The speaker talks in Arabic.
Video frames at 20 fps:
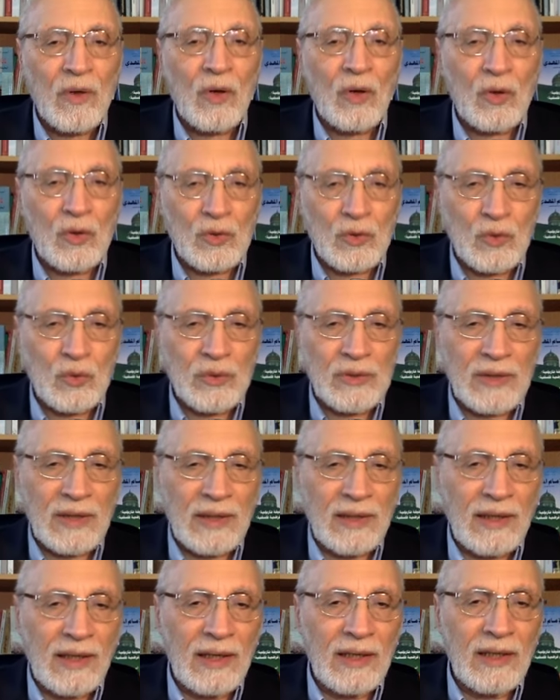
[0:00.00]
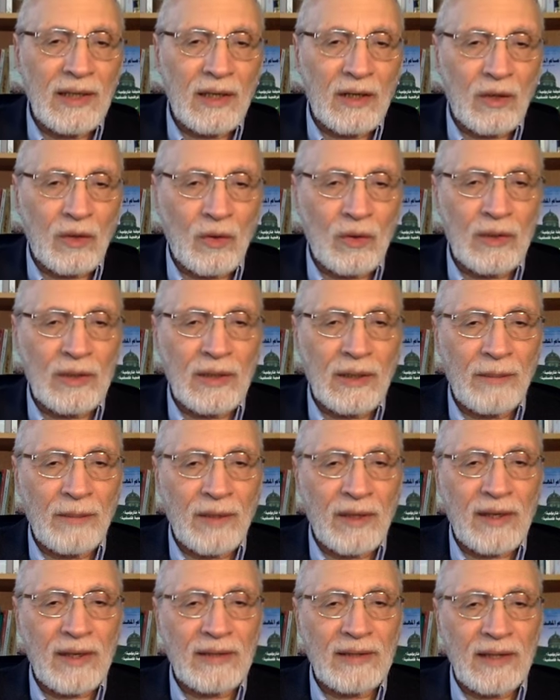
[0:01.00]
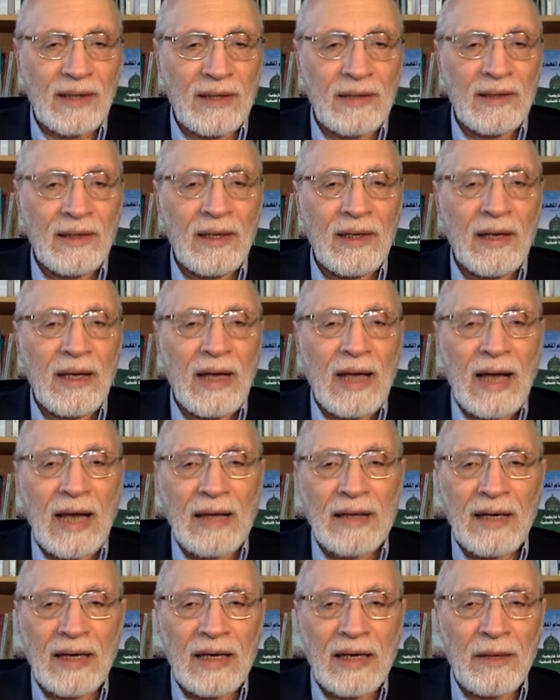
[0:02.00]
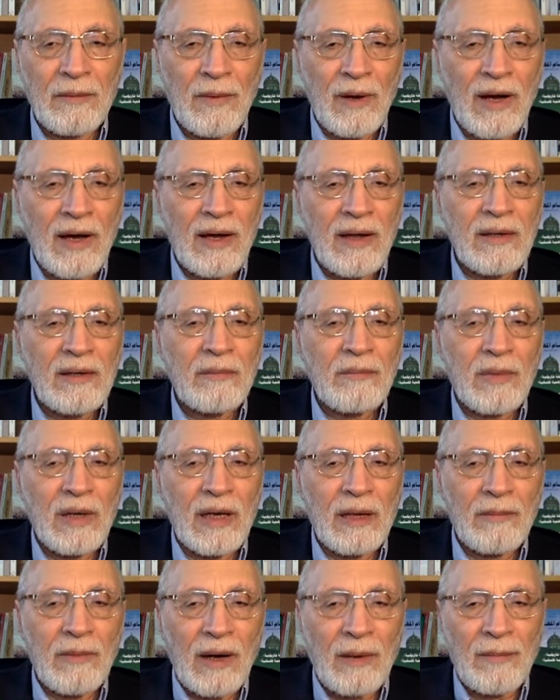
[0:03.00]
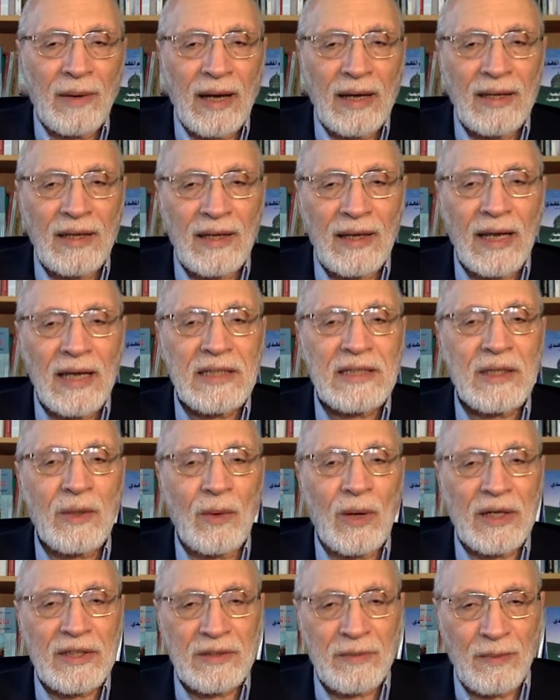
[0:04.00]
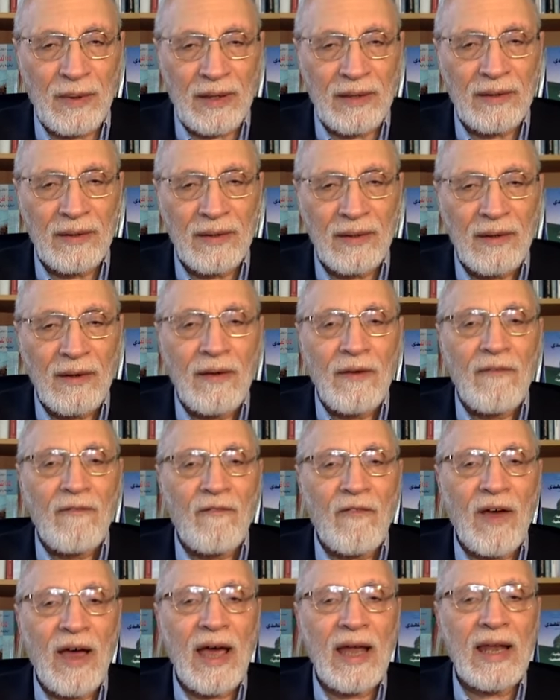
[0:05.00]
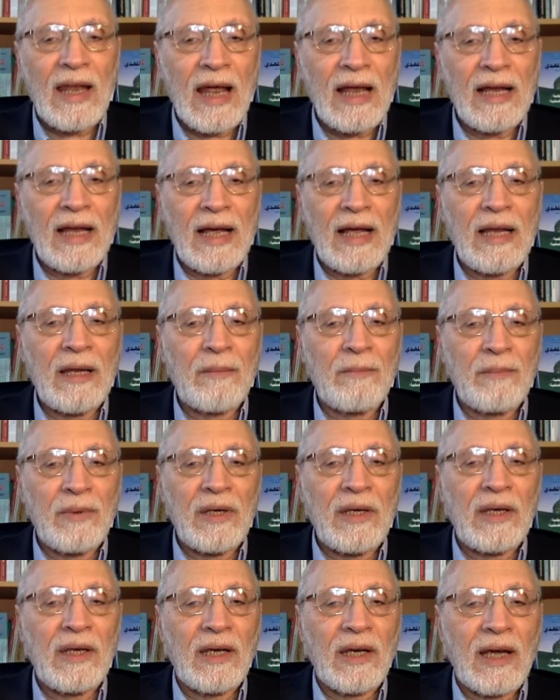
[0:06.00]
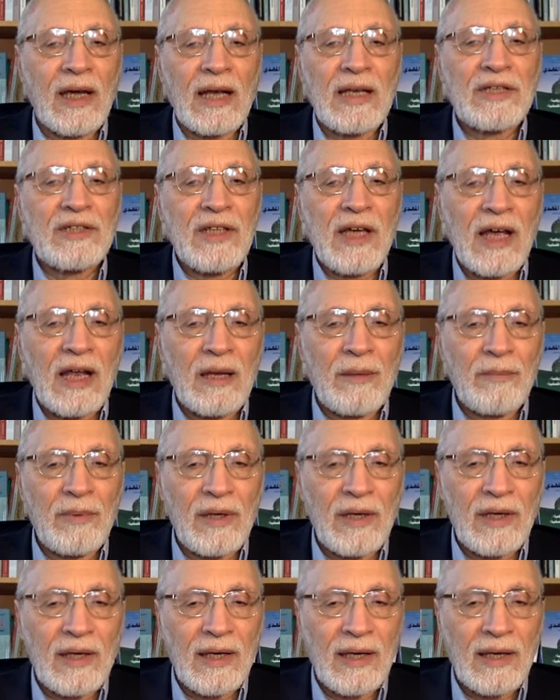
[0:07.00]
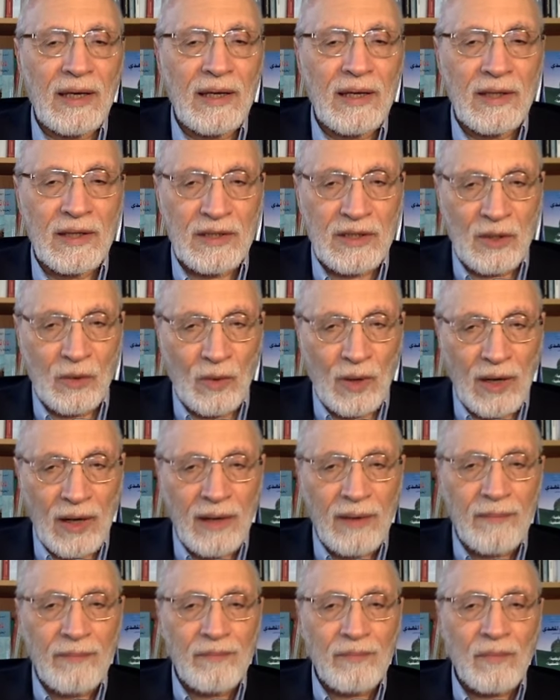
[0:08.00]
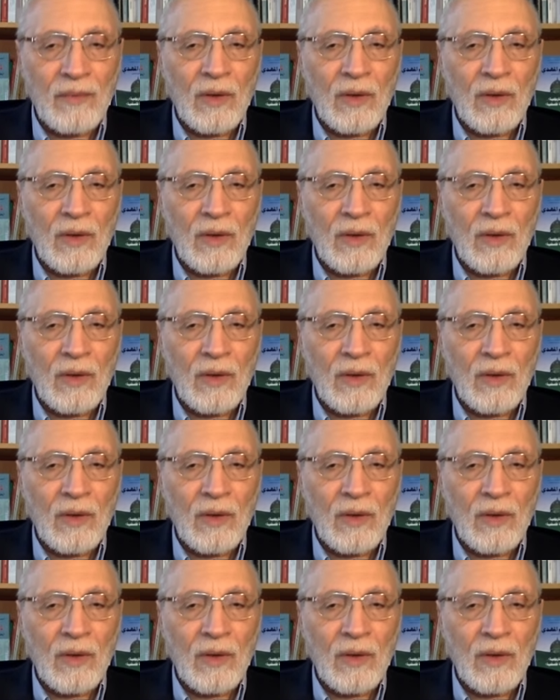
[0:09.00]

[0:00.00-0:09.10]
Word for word: خصوصا أنك قلت مرة أن الإيمان بالإمام علي ليس واجبا فهل العلم به كالجهل به سواء